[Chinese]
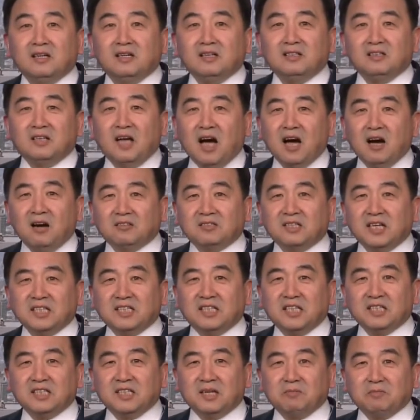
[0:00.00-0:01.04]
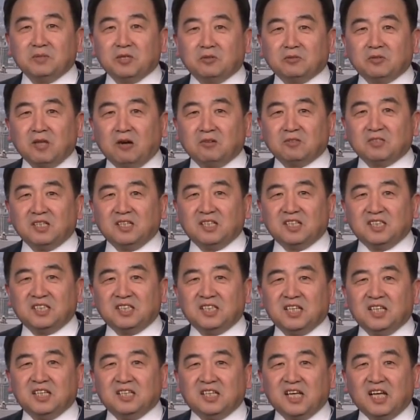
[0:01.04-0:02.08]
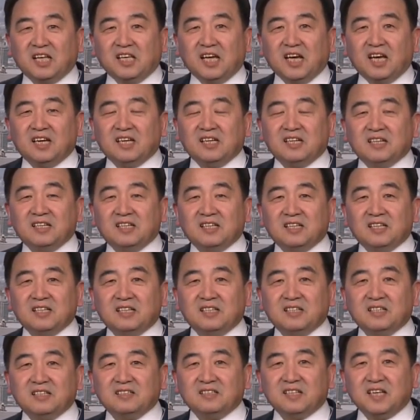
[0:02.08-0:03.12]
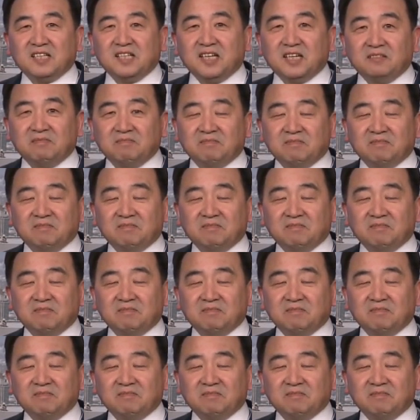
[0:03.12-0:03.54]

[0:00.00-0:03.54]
那好，这期节目就到这里，谢谢大家，再见。